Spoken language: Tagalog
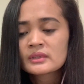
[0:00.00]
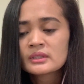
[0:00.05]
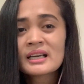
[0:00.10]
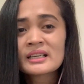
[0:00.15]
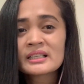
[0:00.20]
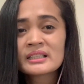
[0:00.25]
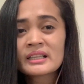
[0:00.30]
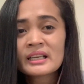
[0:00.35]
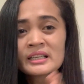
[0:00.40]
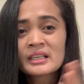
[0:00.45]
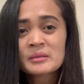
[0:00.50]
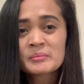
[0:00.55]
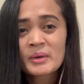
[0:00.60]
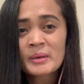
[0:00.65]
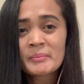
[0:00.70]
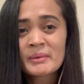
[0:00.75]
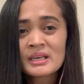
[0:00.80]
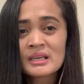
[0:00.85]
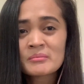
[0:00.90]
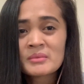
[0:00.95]
lagi tayo
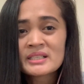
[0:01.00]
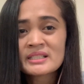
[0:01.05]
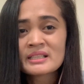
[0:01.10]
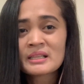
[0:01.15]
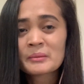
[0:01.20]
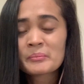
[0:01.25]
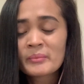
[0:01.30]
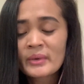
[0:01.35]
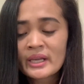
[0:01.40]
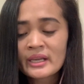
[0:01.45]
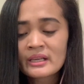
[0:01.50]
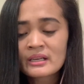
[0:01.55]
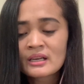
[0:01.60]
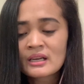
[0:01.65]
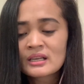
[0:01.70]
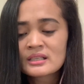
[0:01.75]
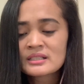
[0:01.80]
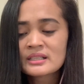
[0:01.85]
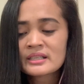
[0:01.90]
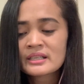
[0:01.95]
nagpapalabas ng
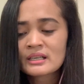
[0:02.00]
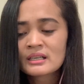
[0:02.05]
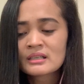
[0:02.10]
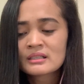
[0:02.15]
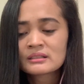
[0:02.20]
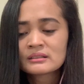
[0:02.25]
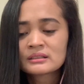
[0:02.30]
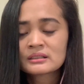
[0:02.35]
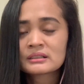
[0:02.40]
pera kasi nga